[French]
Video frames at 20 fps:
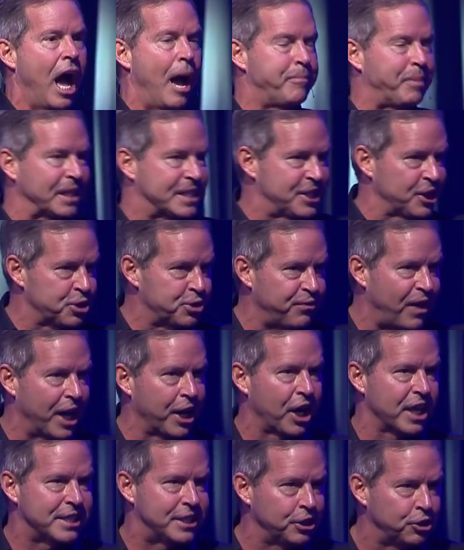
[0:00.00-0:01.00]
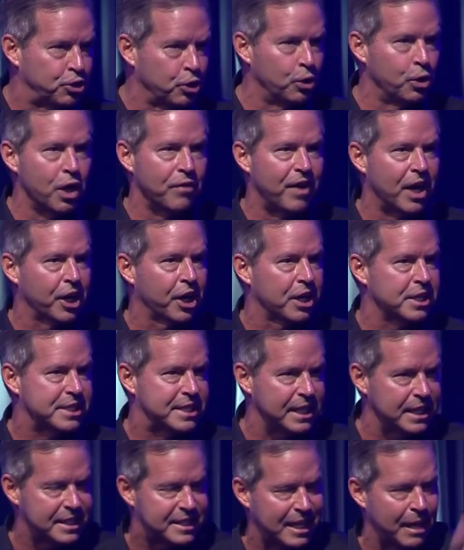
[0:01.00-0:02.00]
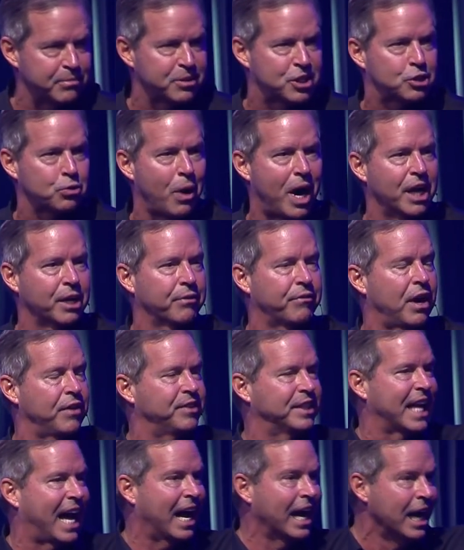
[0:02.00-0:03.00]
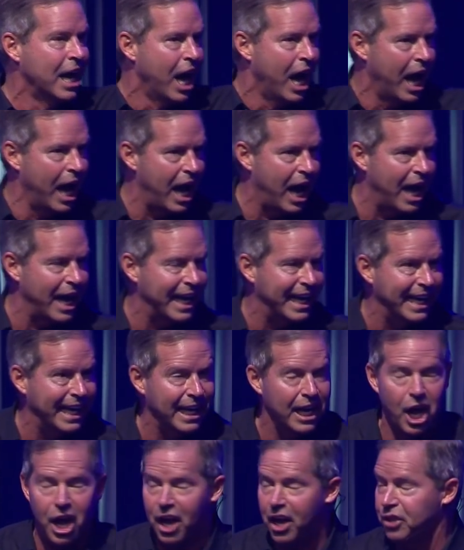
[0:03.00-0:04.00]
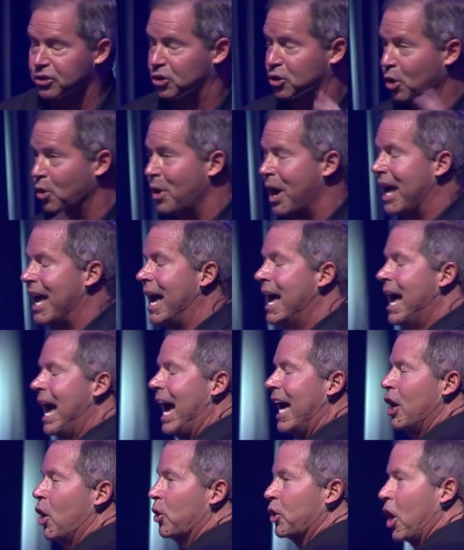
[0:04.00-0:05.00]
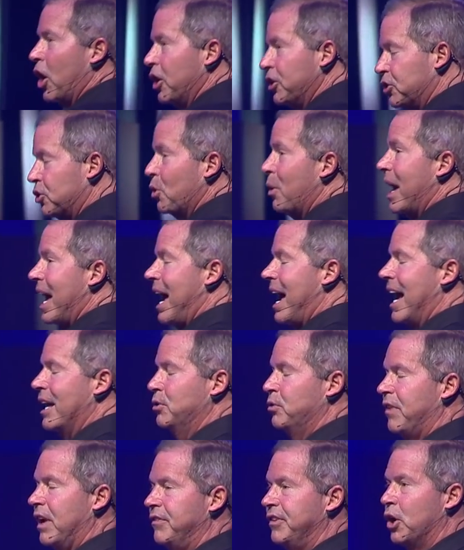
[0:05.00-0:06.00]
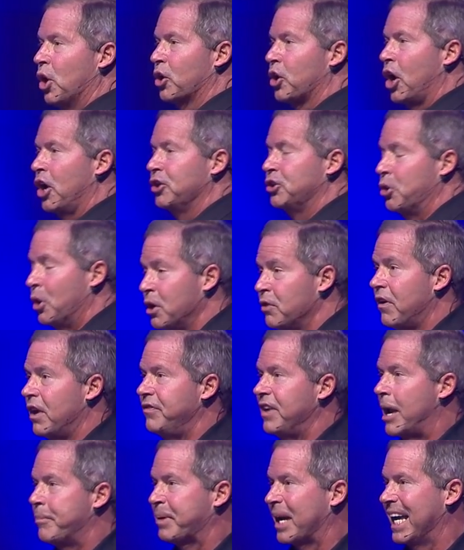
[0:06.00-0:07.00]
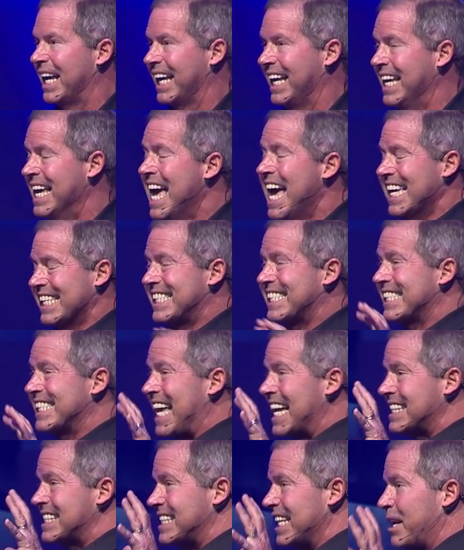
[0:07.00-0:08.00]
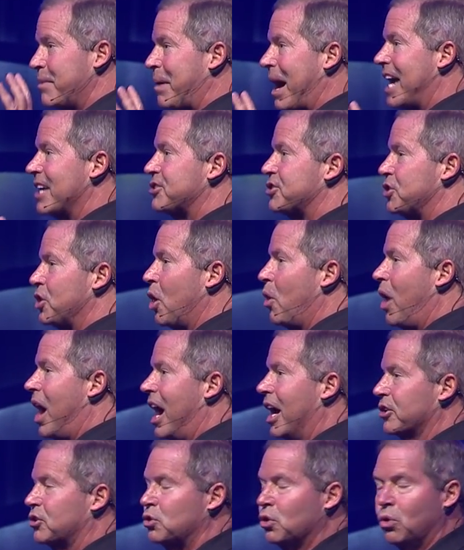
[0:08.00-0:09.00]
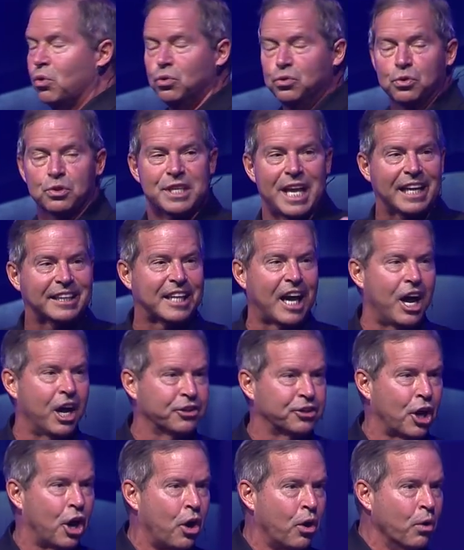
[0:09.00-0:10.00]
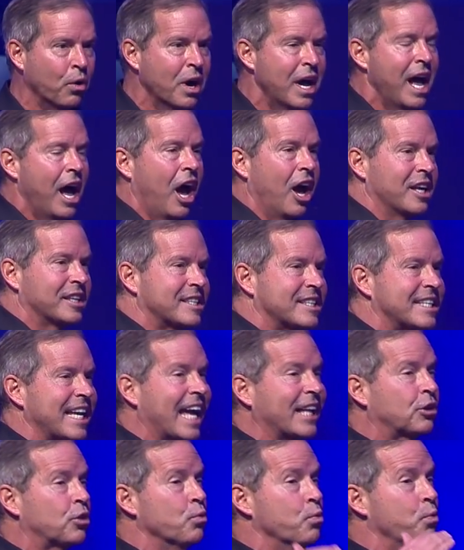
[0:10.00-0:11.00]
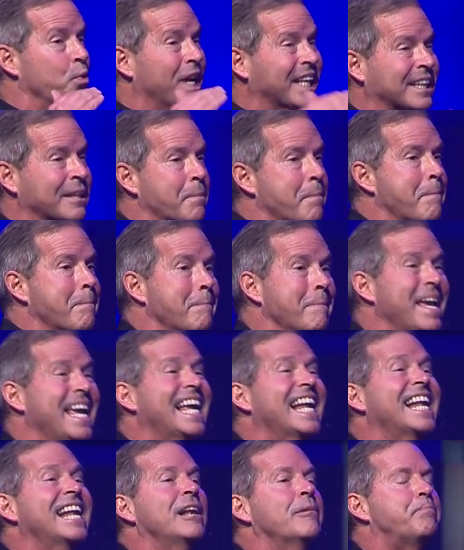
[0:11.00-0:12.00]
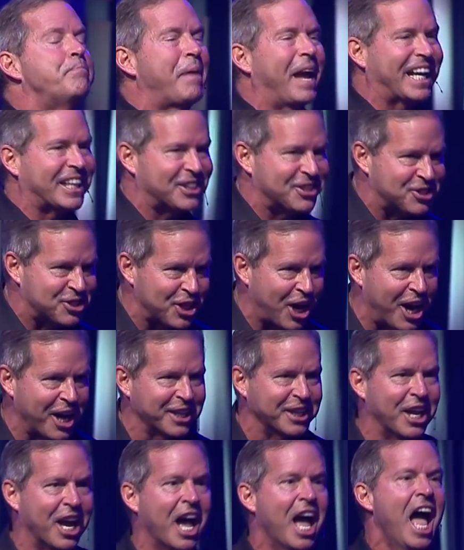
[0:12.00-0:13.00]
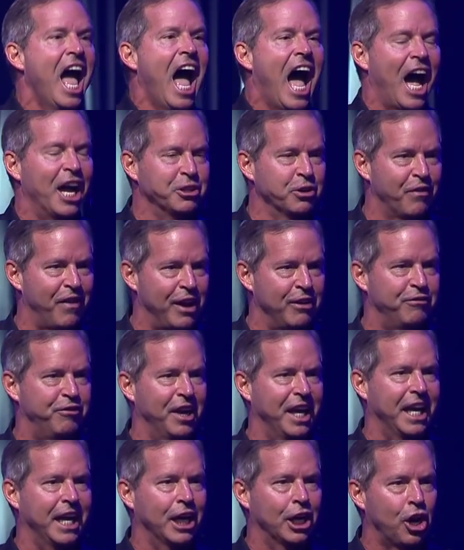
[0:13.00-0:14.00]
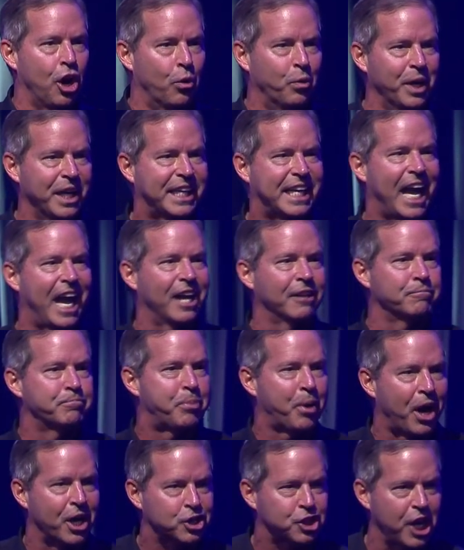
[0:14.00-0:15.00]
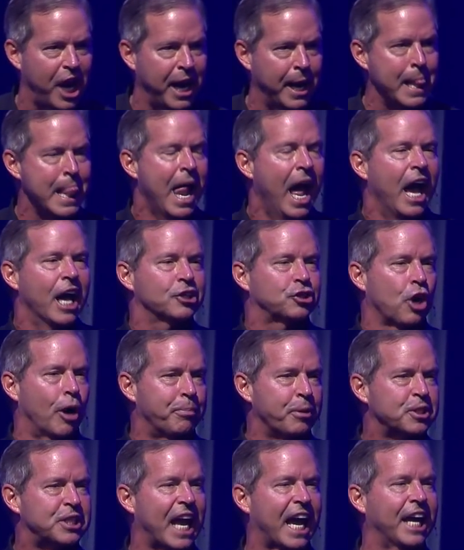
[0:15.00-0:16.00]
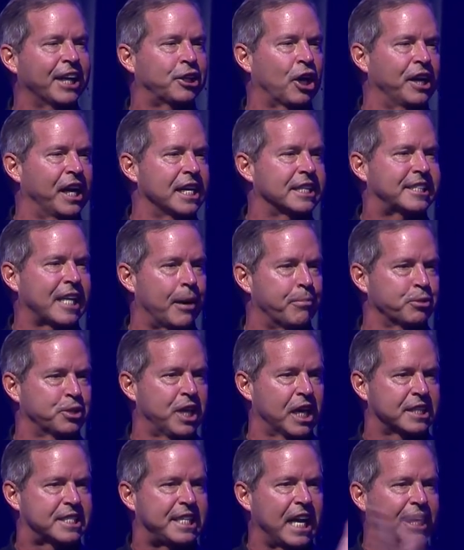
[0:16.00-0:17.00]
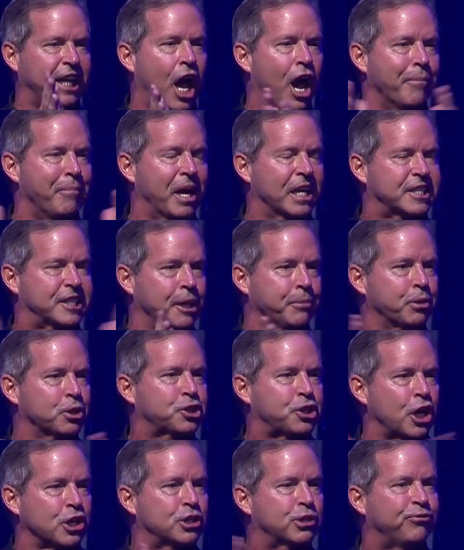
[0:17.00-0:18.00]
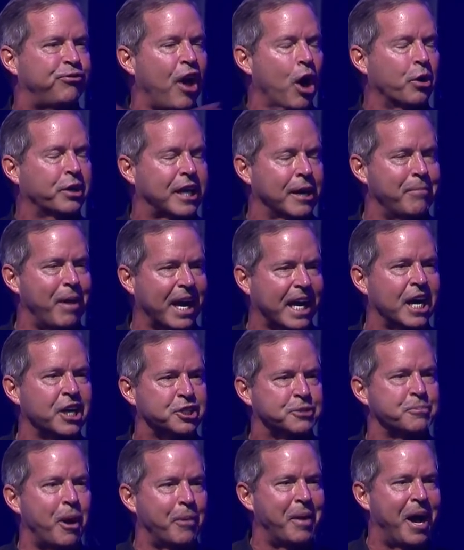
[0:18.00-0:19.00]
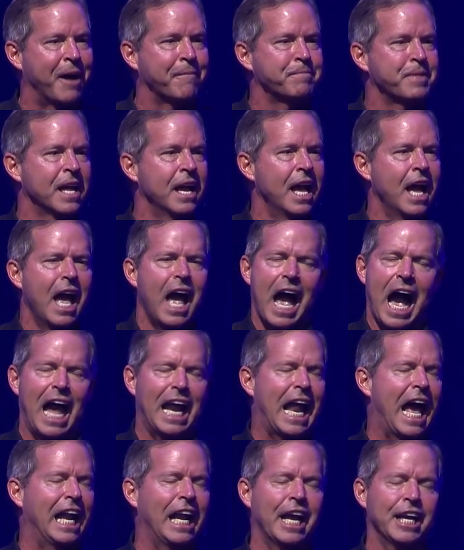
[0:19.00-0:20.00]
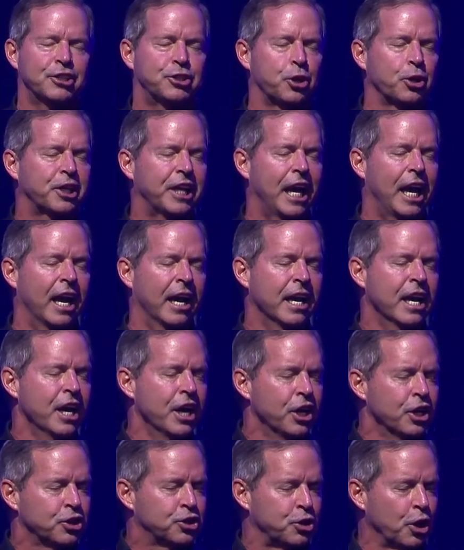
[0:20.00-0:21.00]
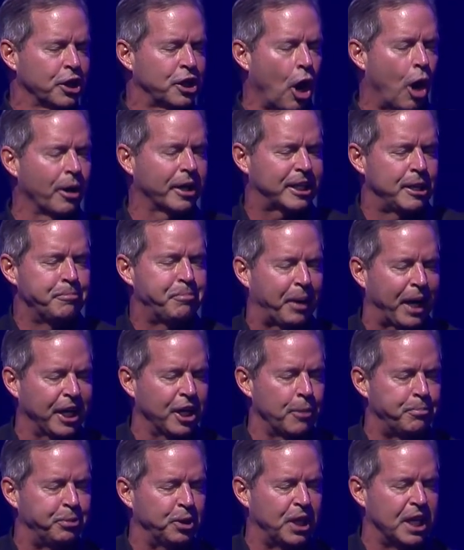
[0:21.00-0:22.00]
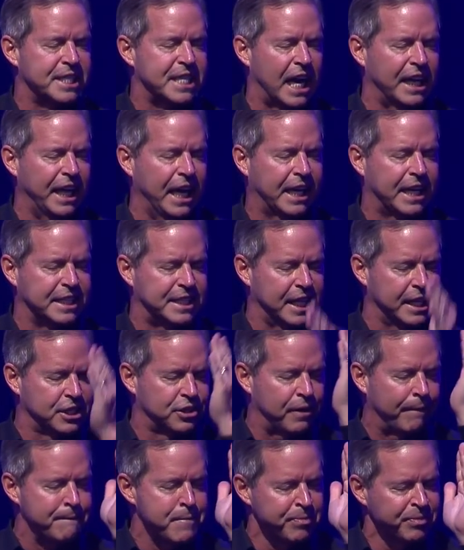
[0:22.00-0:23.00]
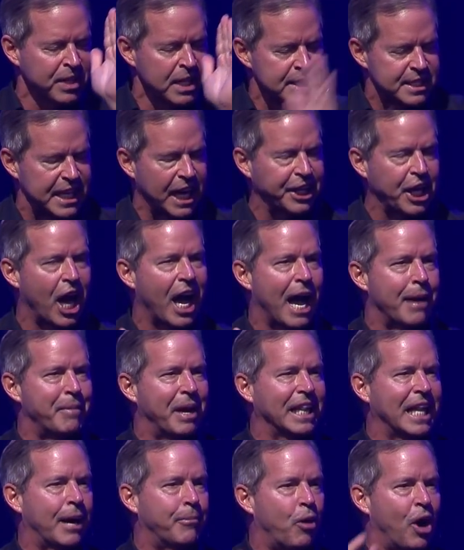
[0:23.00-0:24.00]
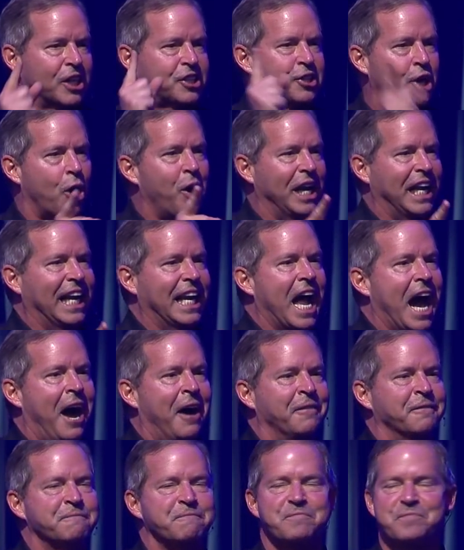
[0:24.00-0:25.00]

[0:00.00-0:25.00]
à partir du vendredi, deux le vendredi, samedi soir Nouveau Vida et deux à, Longueuil, deux à, Nouvelle Vie Longueuil, deux à Nouvelle Vie après Sept célébrations en tout. Nous attendons 7, 8 000 personnes à Nouvelle-Vie le week-end prochain. Est-ce qu'on peut s'arrêter un instant pour dire Seigneur, merci pour ce que tu fais au Québec en ce moment? Allez, allez, ceux qui, ceux qui, qui prient depuis des années, qui disent Seigneur, amène la moisson, elle est là.